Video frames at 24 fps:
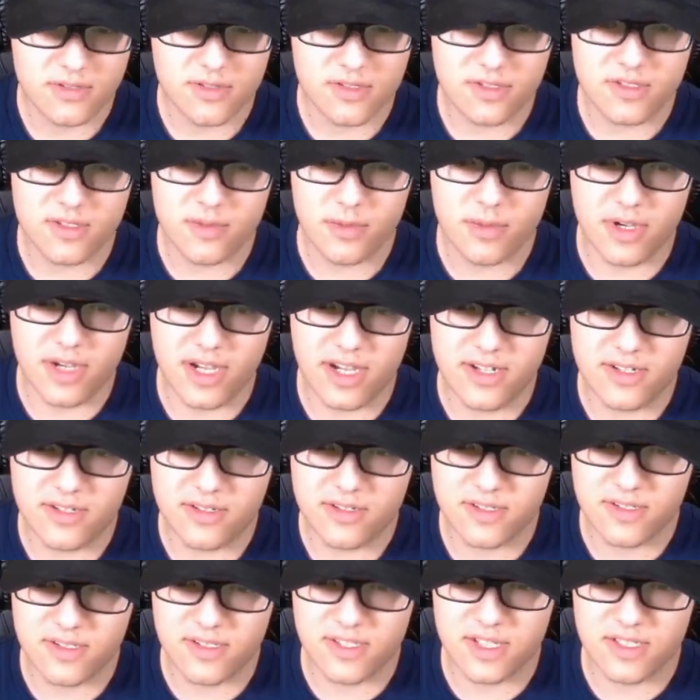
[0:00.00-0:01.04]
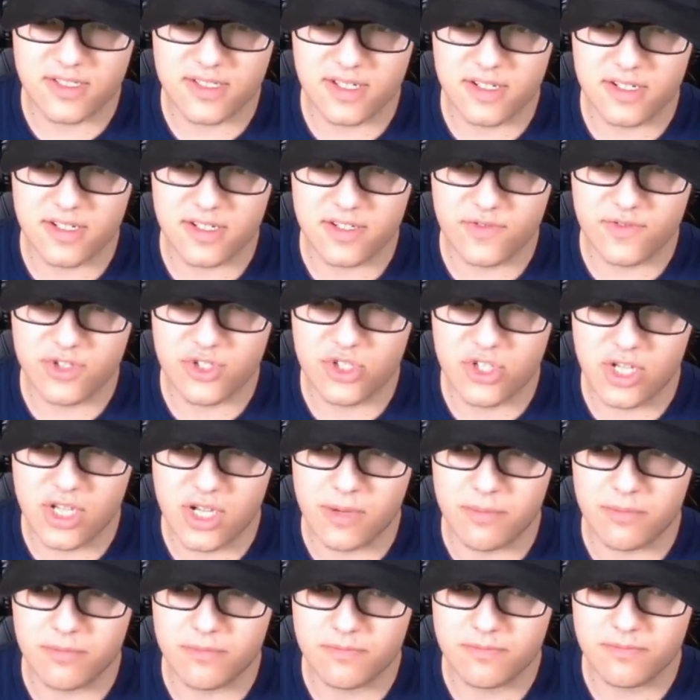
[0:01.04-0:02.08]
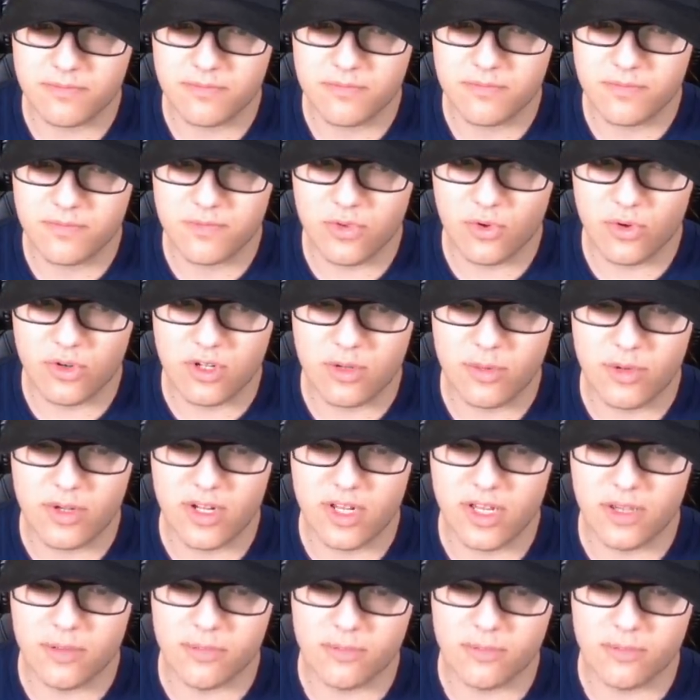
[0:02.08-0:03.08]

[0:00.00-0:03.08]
Sind Sie bereit? Es kann sein, dass wir sterben. Oder überleben.